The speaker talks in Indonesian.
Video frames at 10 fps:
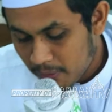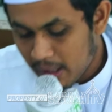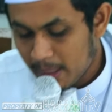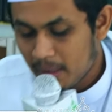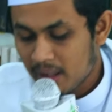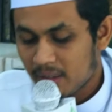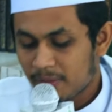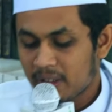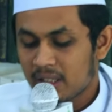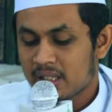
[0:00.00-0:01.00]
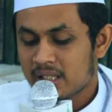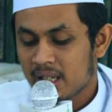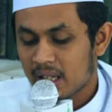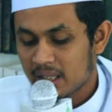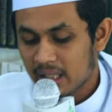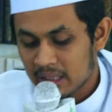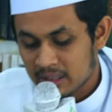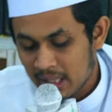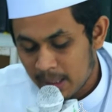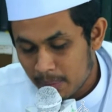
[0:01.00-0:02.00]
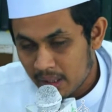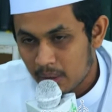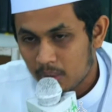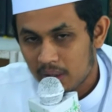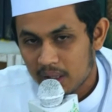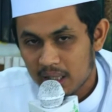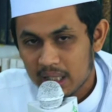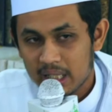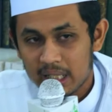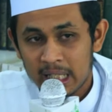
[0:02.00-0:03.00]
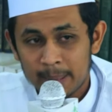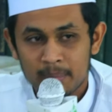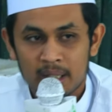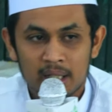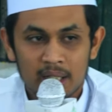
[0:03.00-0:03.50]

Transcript: falam arafihi syai'an li ashabina wala ghairihim